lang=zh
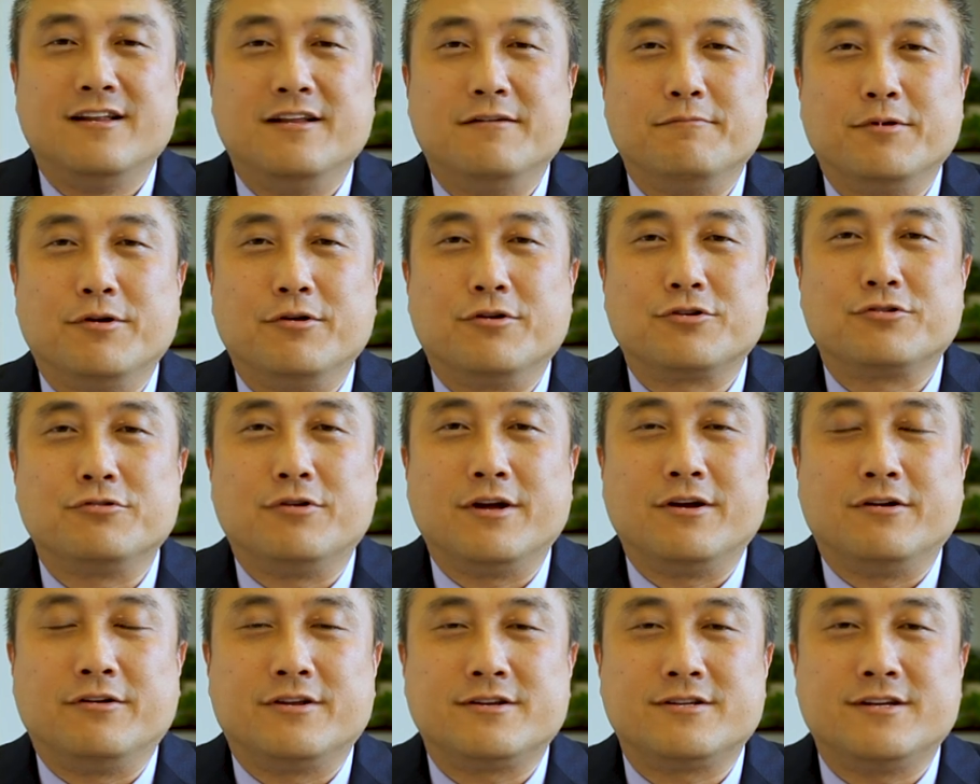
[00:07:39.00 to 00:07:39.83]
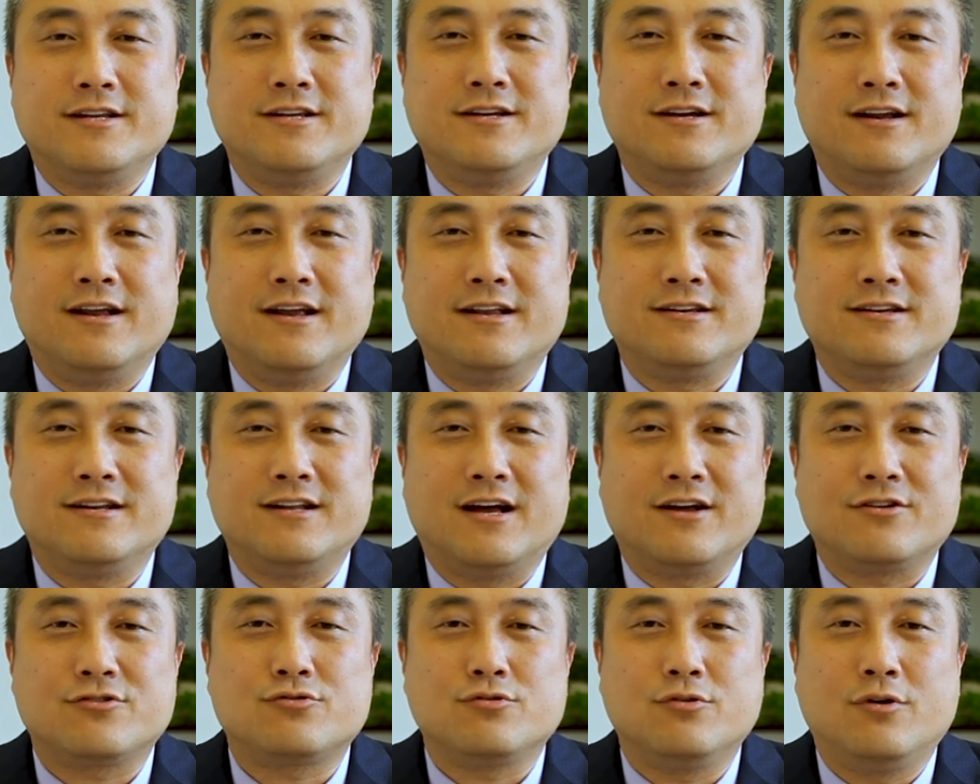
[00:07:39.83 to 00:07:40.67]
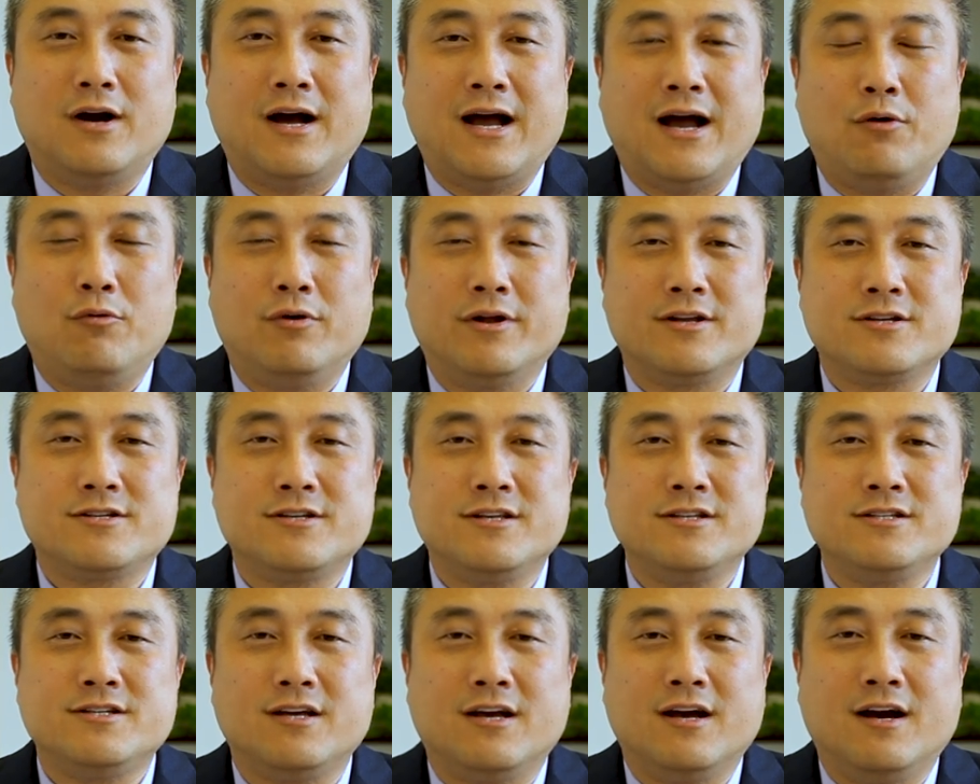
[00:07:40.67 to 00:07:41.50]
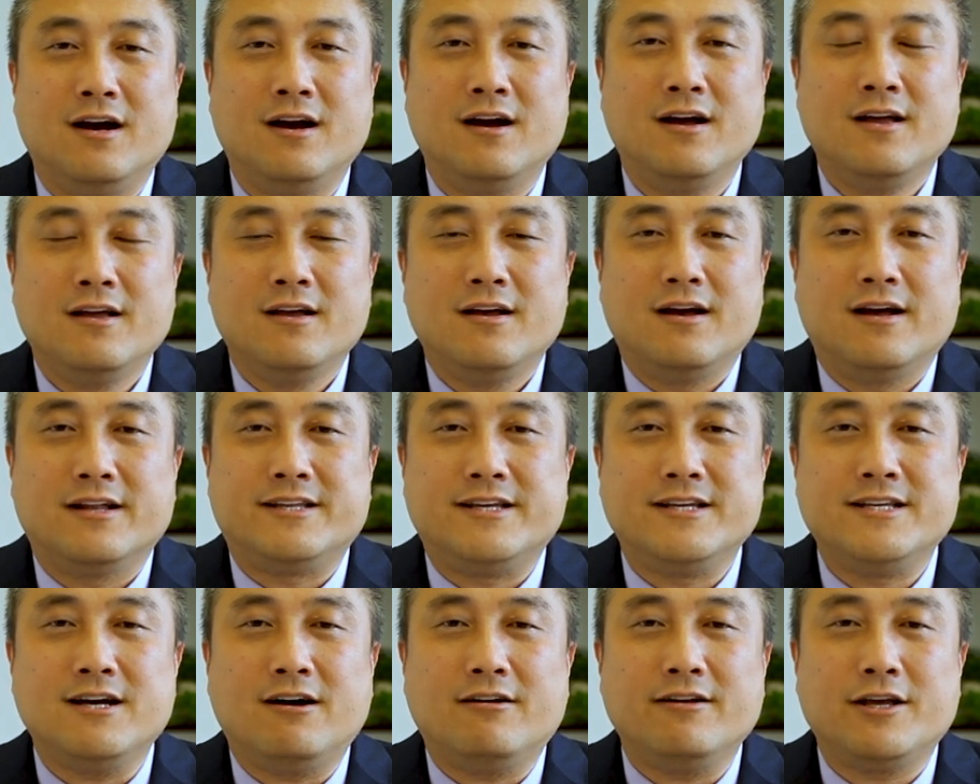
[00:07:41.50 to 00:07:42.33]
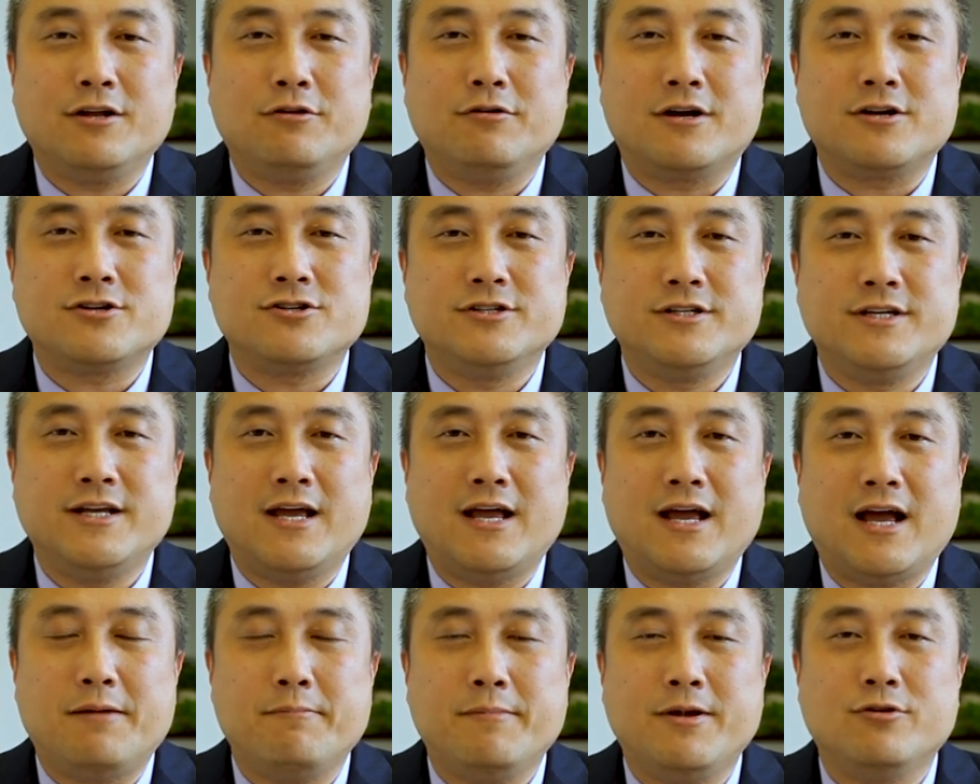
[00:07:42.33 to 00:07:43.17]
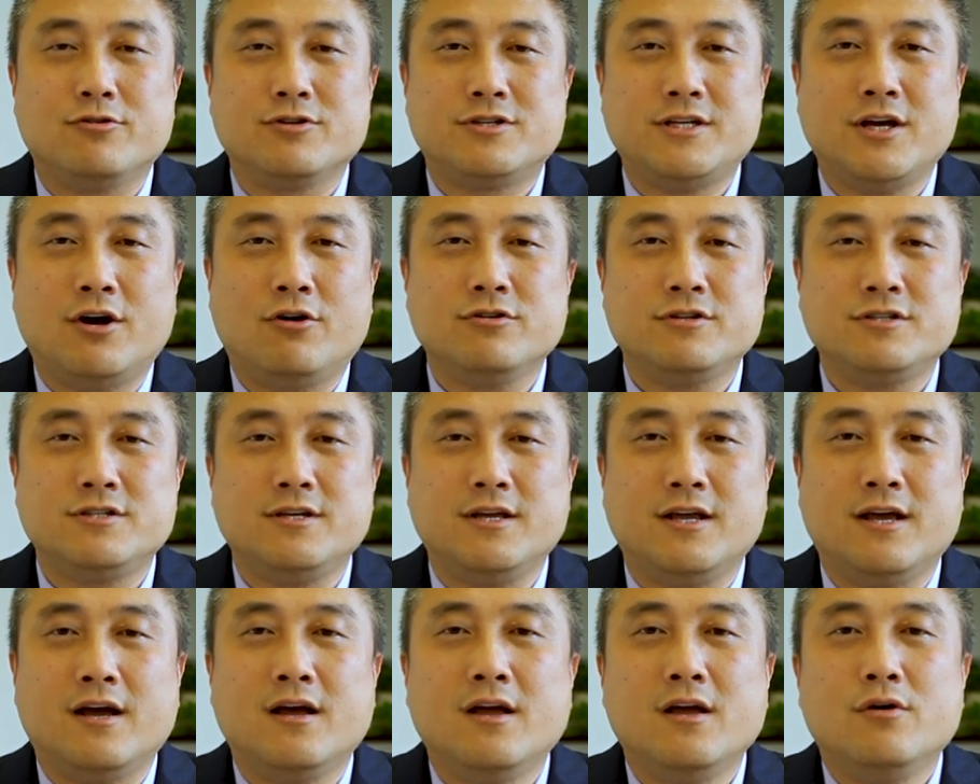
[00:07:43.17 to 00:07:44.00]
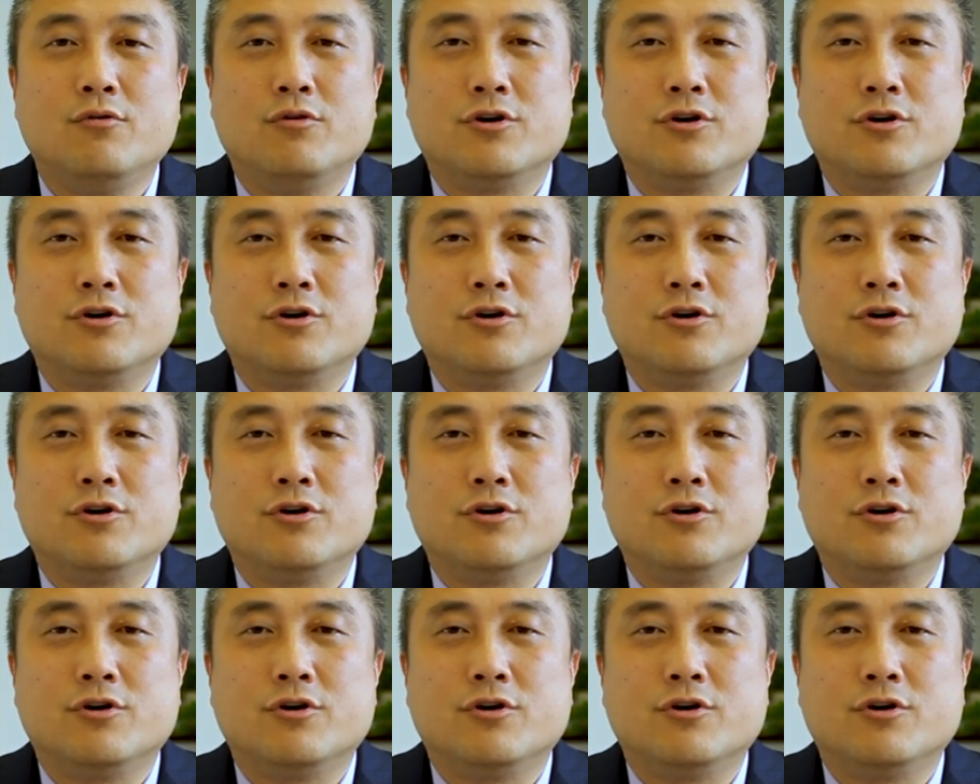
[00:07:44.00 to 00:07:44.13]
那比如说，有的申请人经常说啊，我的申请呃提交了一段时间还没有消息，